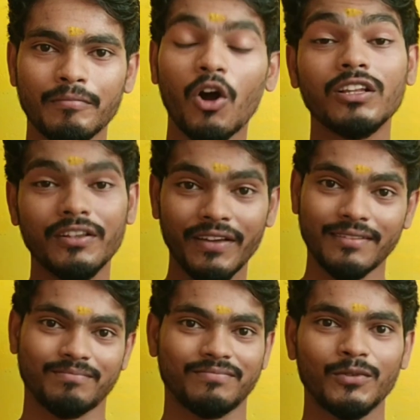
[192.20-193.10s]
ஆன் தி வே
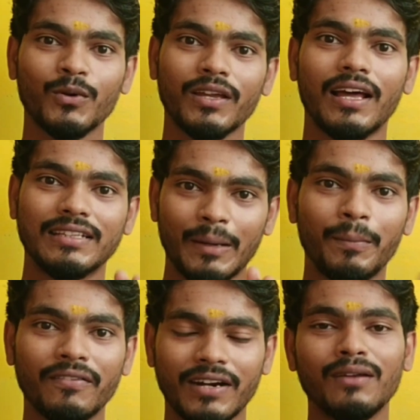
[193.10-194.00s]
ஓகே அது
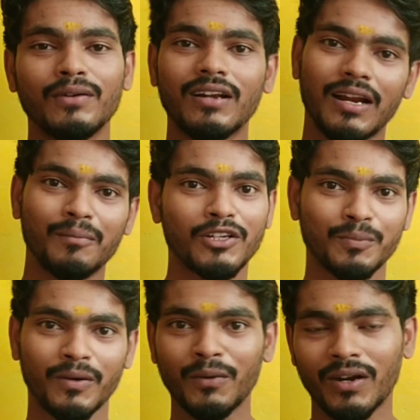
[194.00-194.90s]
எப்போ வேணாலும் வரும்
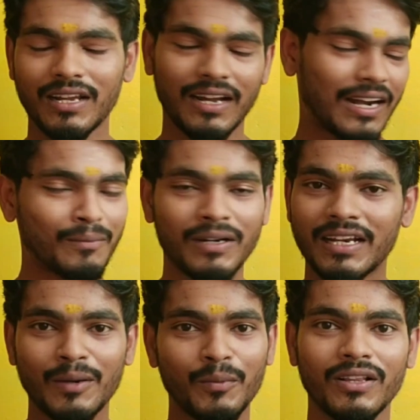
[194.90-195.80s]
அன்பாக்ஸ் பண்ணி உங்கள்கிட்ட காட்டாமல்
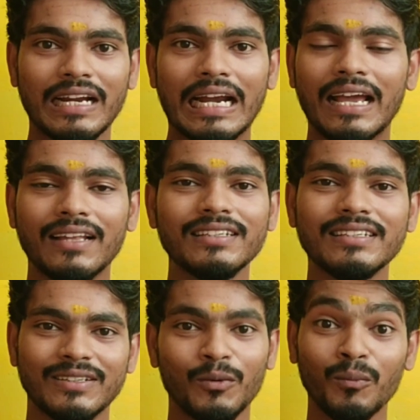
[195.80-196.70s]
நான் இருக்க போகிறது கிடையாது
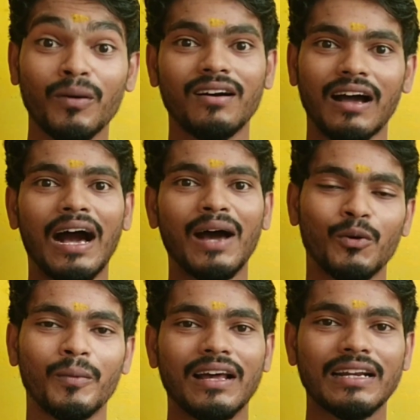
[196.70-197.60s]
ரொம்ப
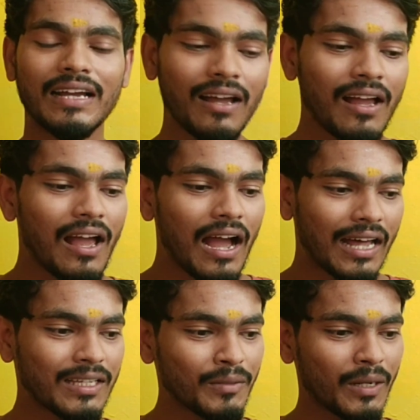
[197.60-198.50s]
ஆர்வமாக இருக்கேன்
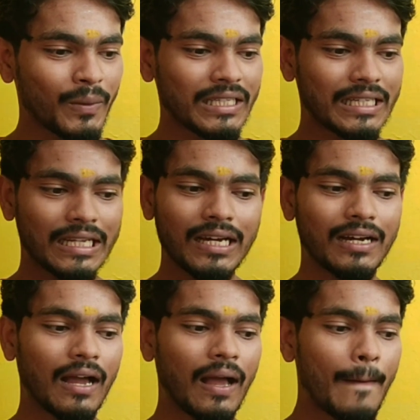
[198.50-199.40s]
அதேமாதிரியே பார்த்தீங்கன்னா
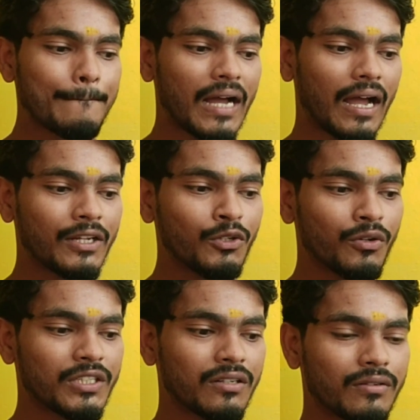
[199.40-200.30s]

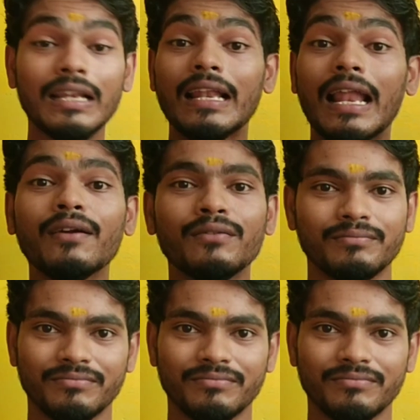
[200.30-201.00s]
இன்னொரு விஷயம் வந்து லைவ்